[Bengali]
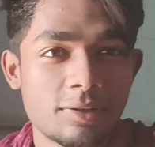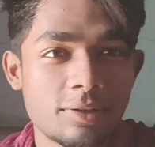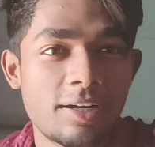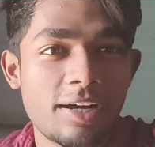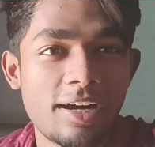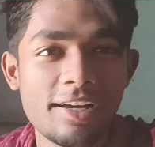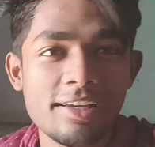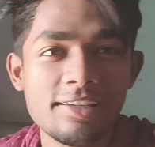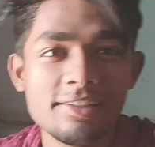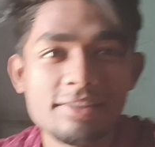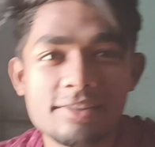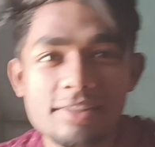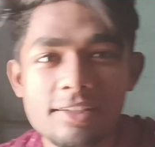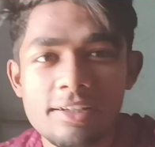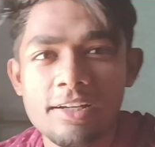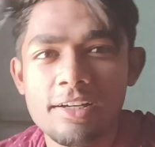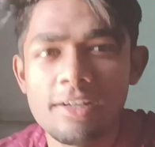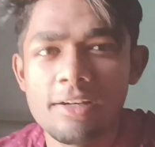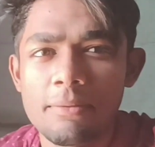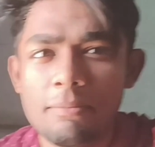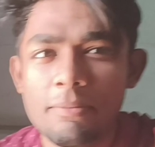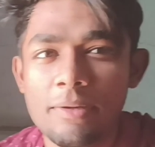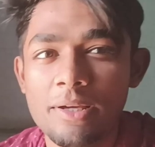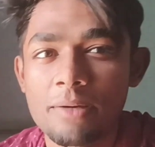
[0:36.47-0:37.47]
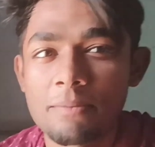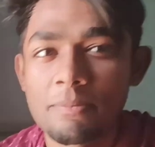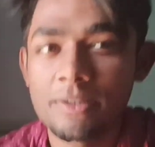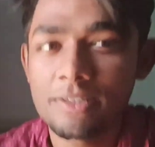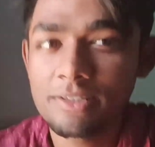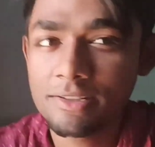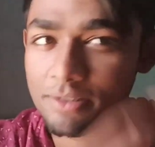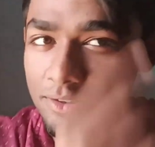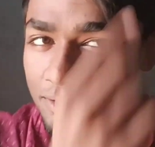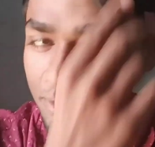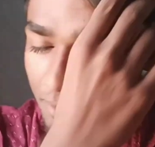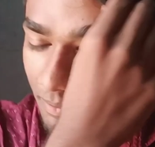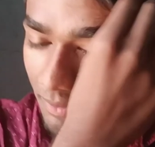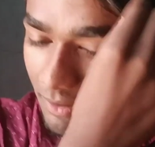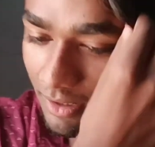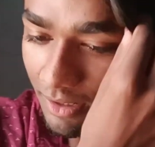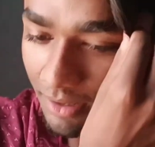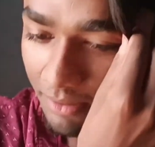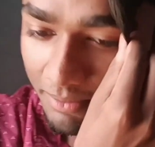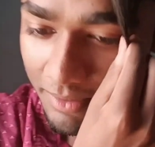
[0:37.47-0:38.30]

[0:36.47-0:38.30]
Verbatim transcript: গাইজ ব্রেকফাস্ট করার পর